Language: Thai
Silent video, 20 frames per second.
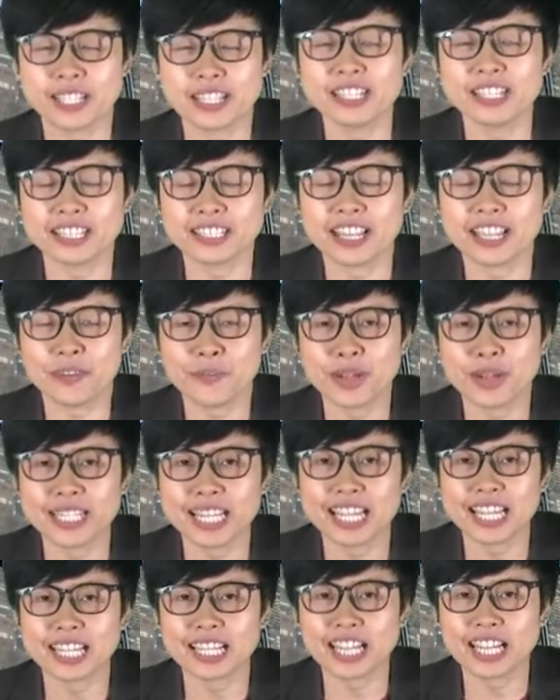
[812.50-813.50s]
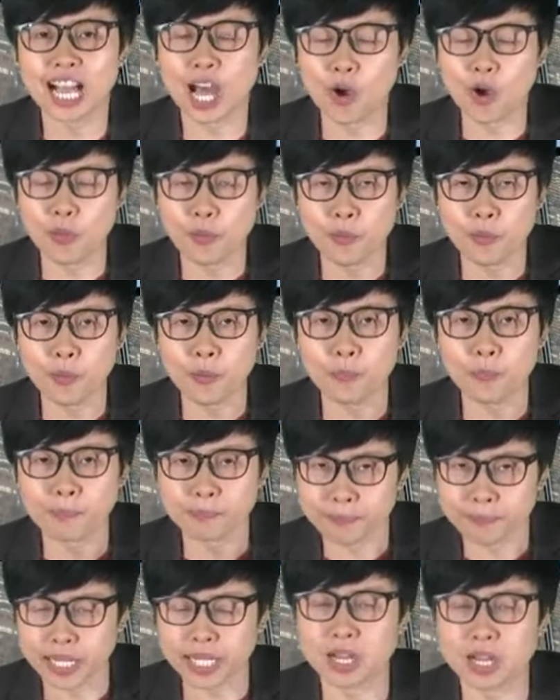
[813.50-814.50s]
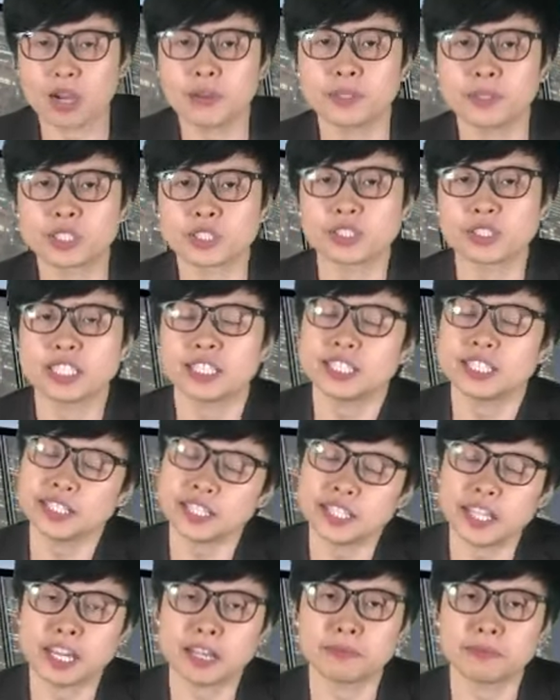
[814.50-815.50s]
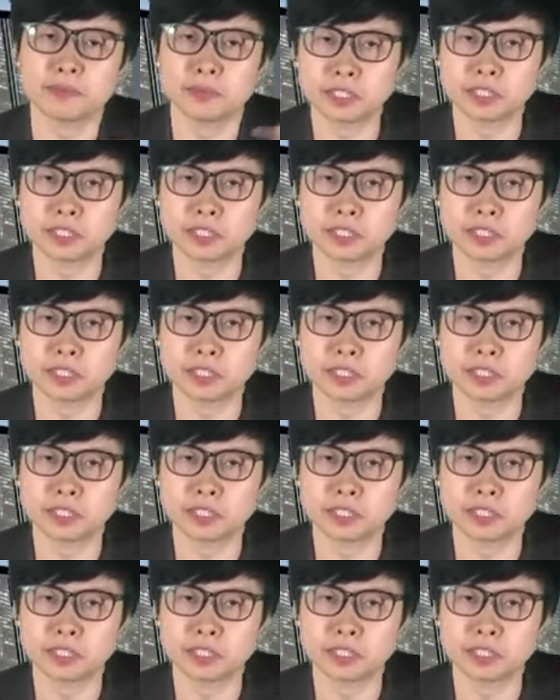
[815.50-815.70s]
ซิลิกเนี่ยวันนี้เขาไป opportunity day